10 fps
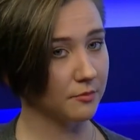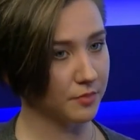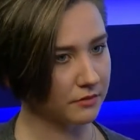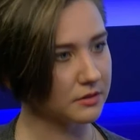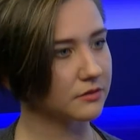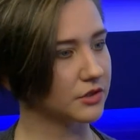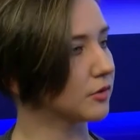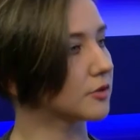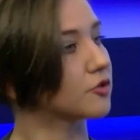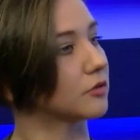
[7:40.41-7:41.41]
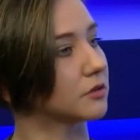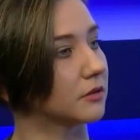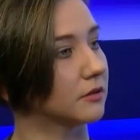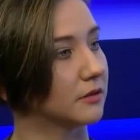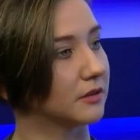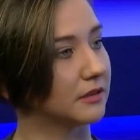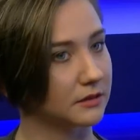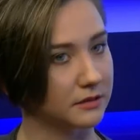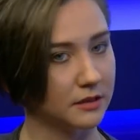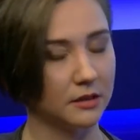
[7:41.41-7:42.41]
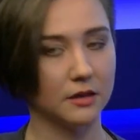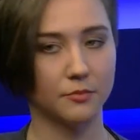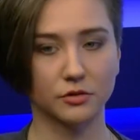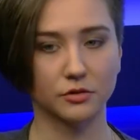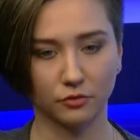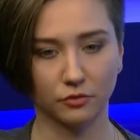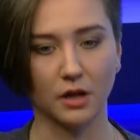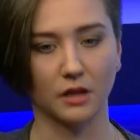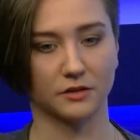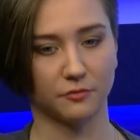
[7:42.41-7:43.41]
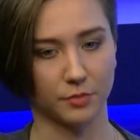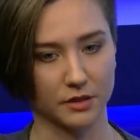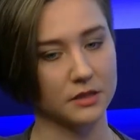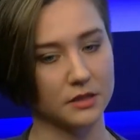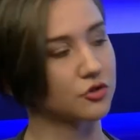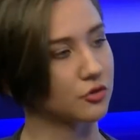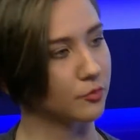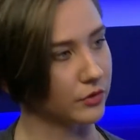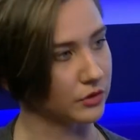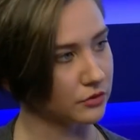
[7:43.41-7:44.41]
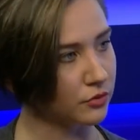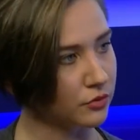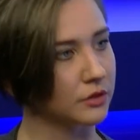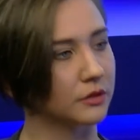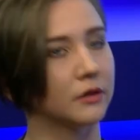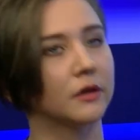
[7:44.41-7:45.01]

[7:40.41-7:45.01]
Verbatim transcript: Первое совещание было жесткое. Я сидела, я просто врубалась в процесс, что происходит,